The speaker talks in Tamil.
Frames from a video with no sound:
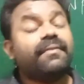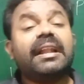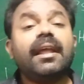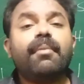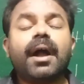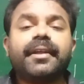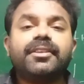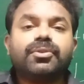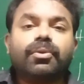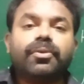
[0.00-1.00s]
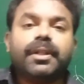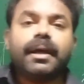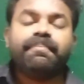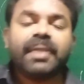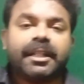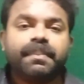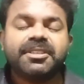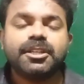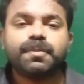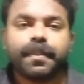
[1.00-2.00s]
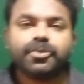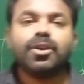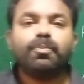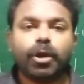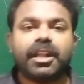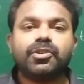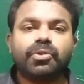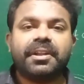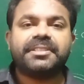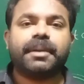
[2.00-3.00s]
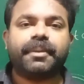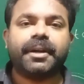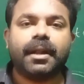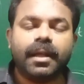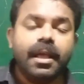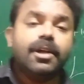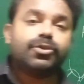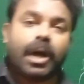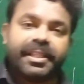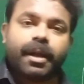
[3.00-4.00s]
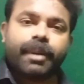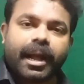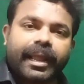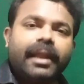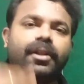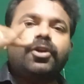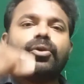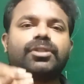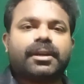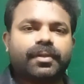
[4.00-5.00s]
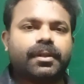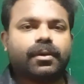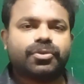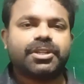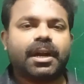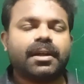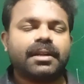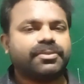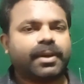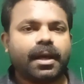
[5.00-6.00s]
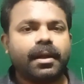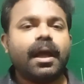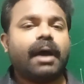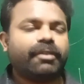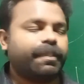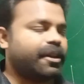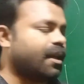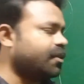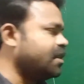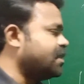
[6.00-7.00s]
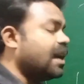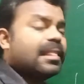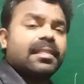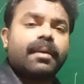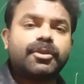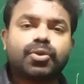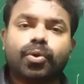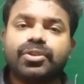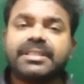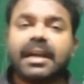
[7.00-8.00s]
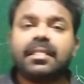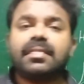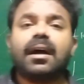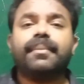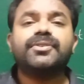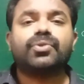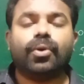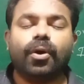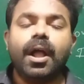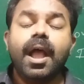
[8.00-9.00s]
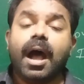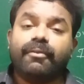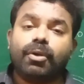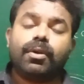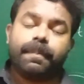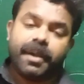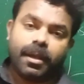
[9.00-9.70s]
இந்த வில்லியம் ஹாக்கின்ஸ் கொண்டு வந்த அந்த பிஸ்னஸ் ப்ரொபோசல் பிடிக்கலன்னு சொல்லி ரிஜெக்ட் பண்ணிட்டாரு ஸோ அதுக்கப்புறம் அகைன் இன்னொருத்தர் வந்து கொஞ்ச நாள் கழிச்சு வராரு அவர் பேர் தான் வந்து சர் தாமஸ் ரோ சர் தாமஸ் ரோ அவர் ஒரு